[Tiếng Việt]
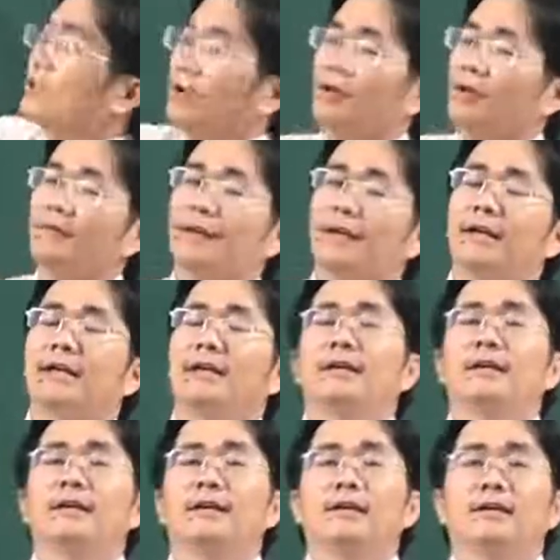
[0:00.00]
là về
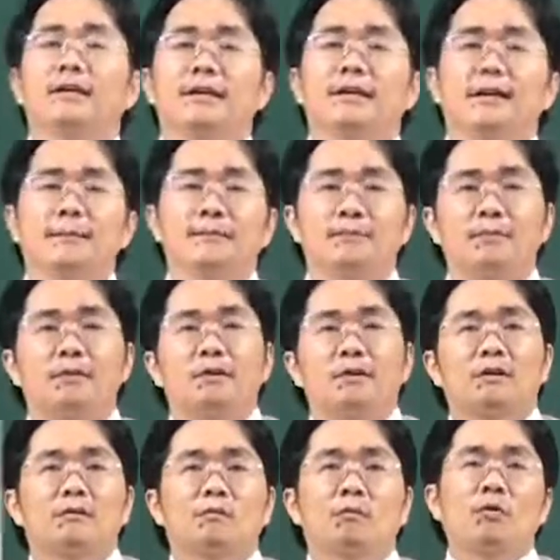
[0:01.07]
cái um,
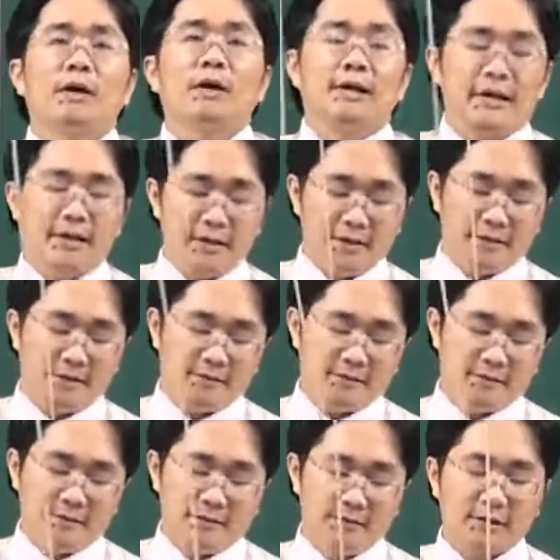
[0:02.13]
mối quan hệ
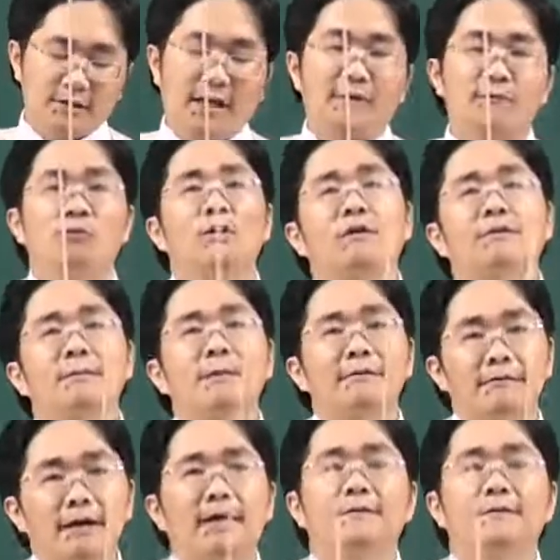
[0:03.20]
giữa đường thẳng vuông góc với mặt phẳng